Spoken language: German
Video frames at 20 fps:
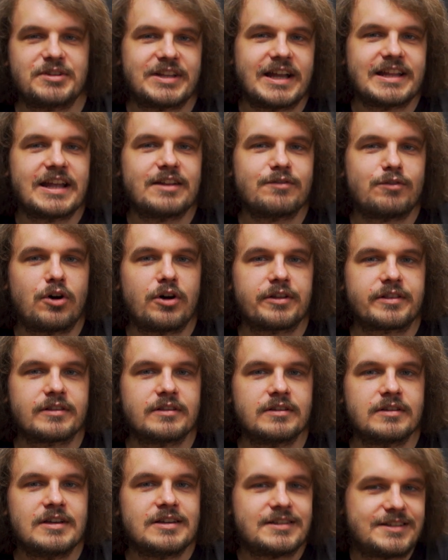Mit anderen
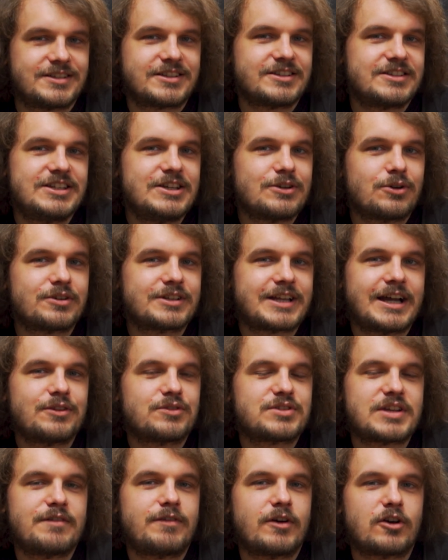Worten, die Regierung kann
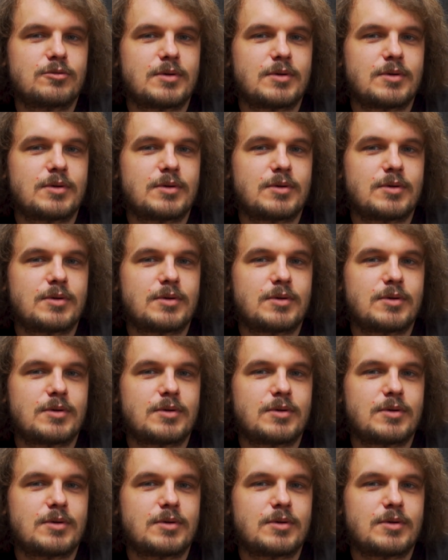uns einfach